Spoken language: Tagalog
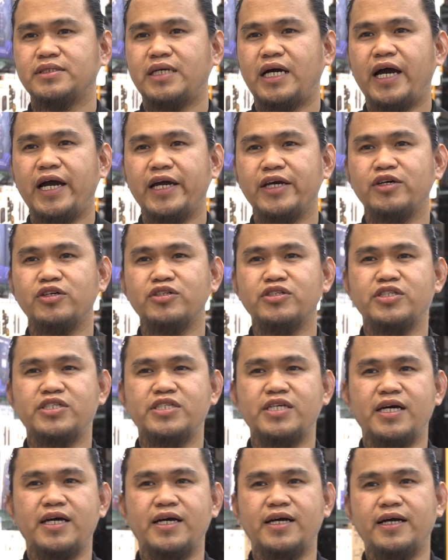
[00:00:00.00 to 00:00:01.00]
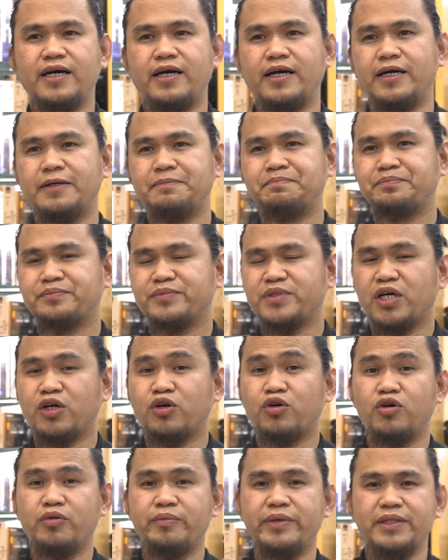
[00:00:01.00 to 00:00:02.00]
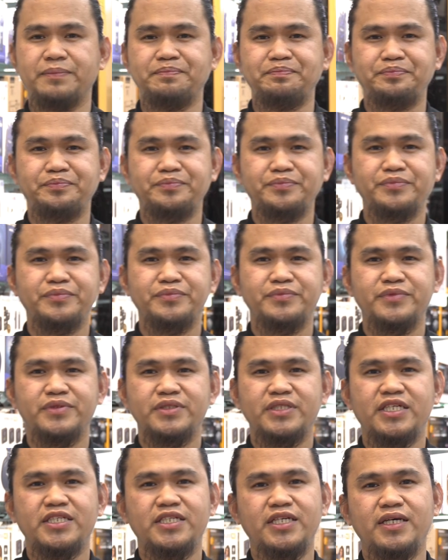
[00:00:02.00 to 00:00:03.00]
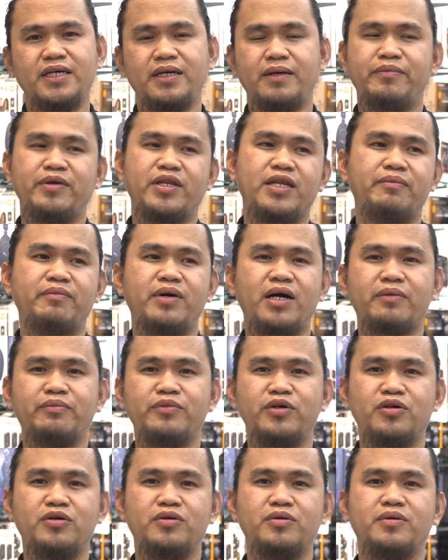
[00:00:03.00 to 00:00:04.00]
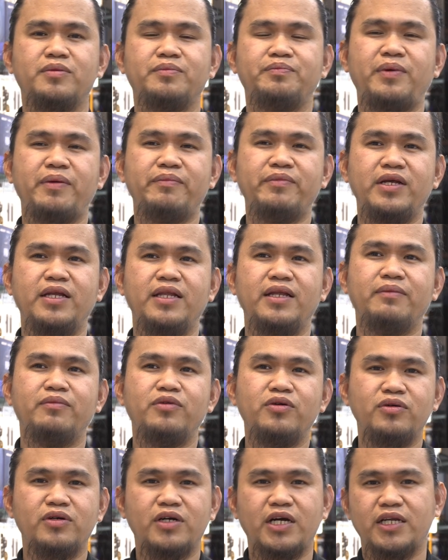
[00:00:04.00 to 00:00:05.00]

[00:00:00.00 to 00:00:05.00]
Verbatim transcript: Ayon sa nag-comment. Kasi minamak mo yung pamilya mo,